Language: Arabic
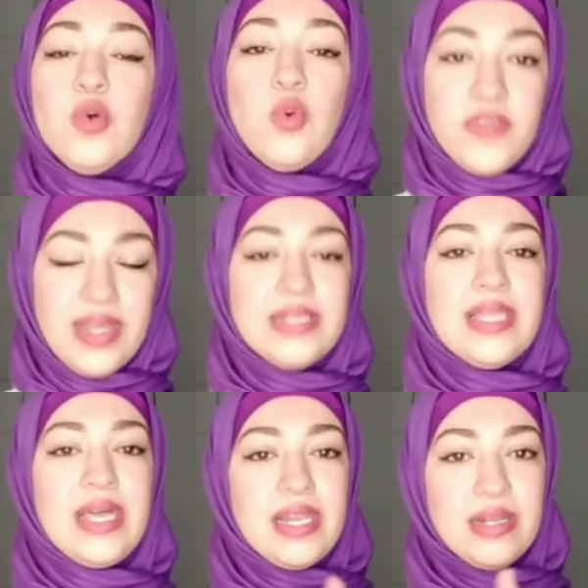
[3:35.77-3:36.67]
وفعلا
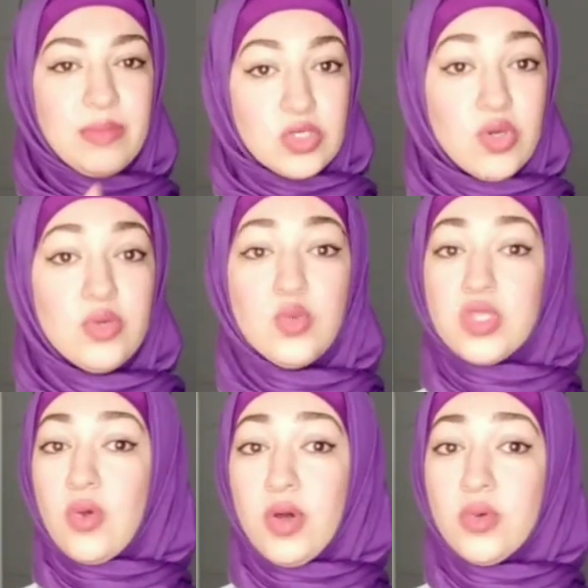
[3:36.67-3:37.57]
دخل المطار
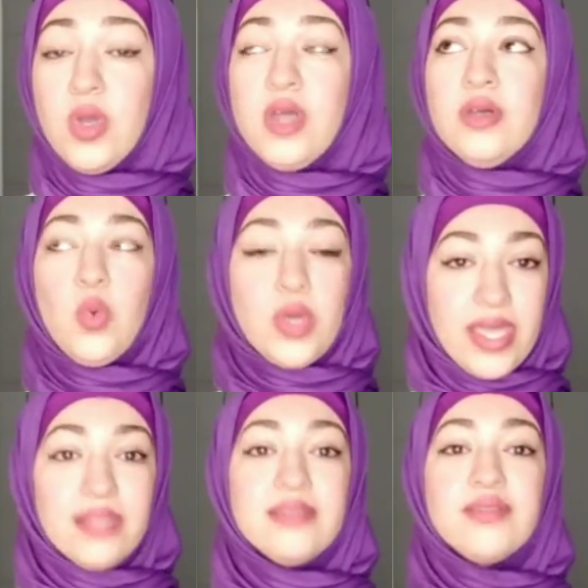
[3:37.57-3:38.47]
وصوره
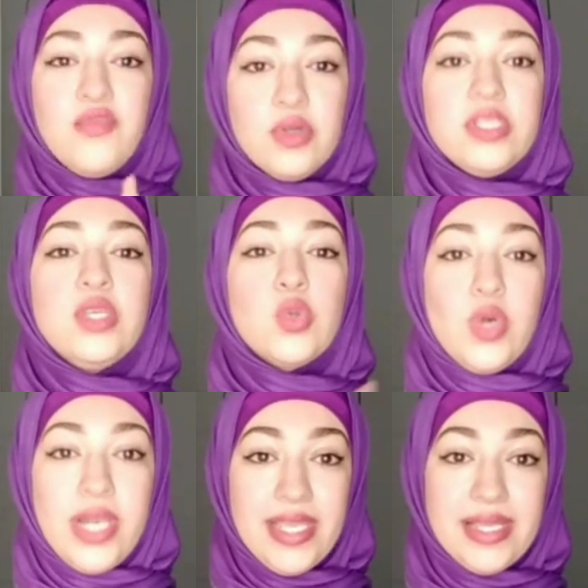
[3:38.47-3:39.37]
وكان فاضي
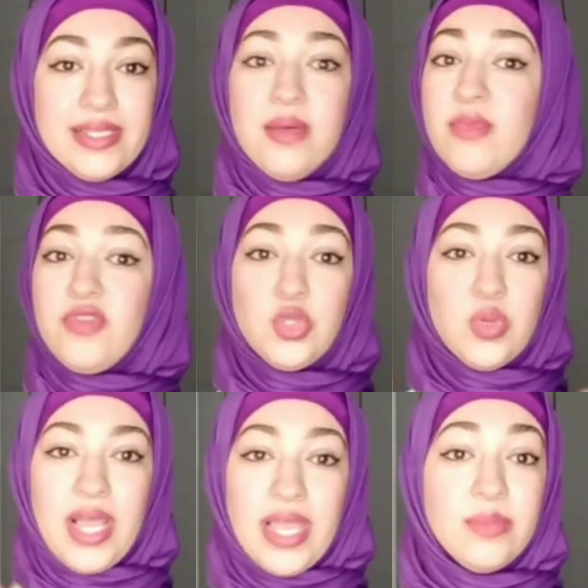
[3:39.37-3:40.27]
كليا مفيش
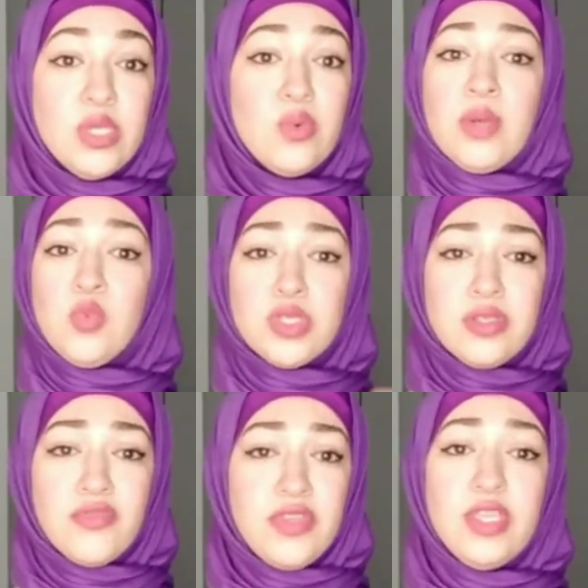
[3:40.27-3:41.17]
ولا عامل ولا
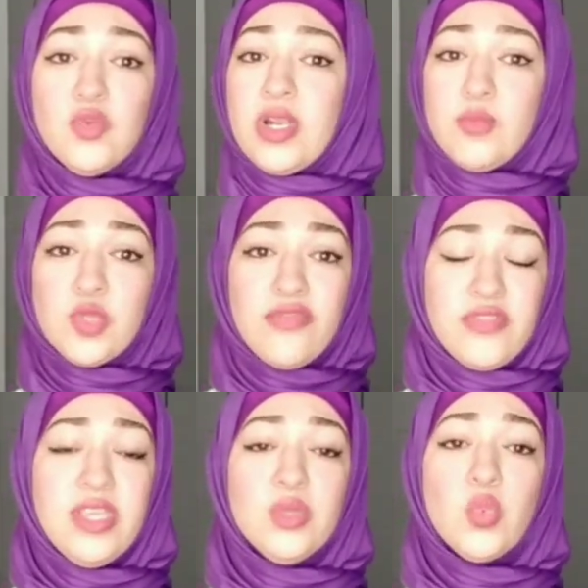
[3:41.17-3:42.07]
موظفين ولا
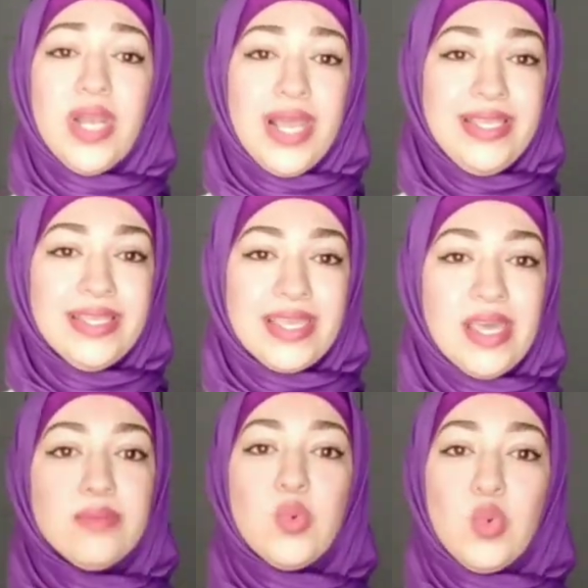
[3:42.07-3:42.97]
مسافرين ولا اي
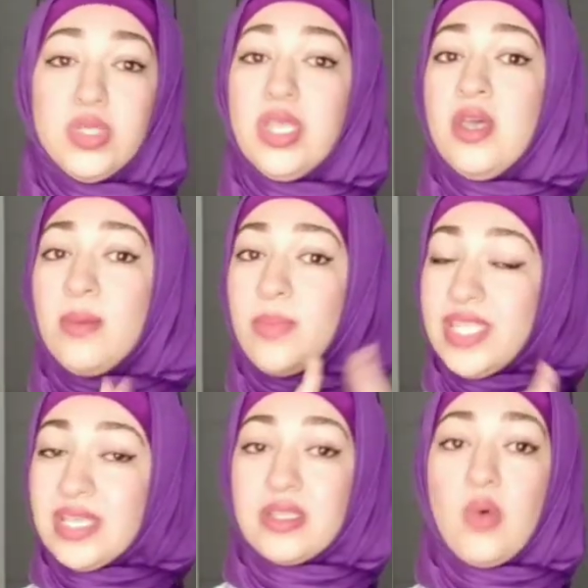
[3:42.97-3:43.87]
كائن موجود
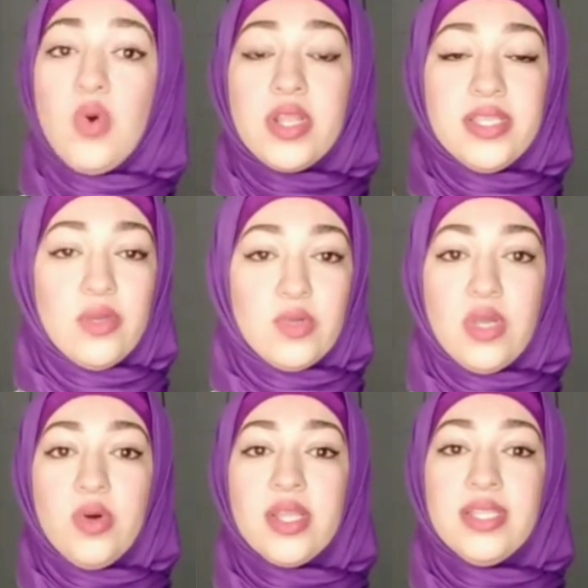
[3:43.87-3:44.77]
بدا يدور هنا
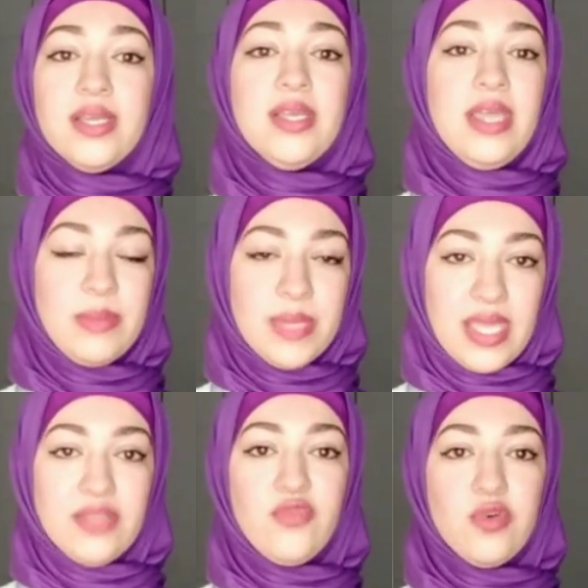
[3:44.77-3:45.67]
ويدور هنا
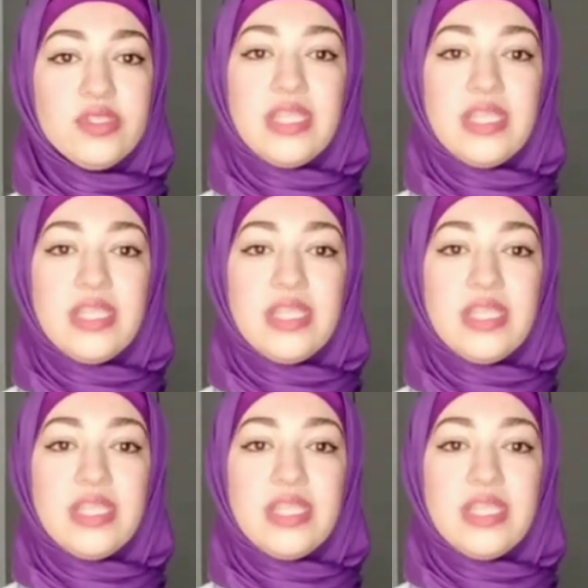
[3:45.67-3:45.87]
المكان فاضي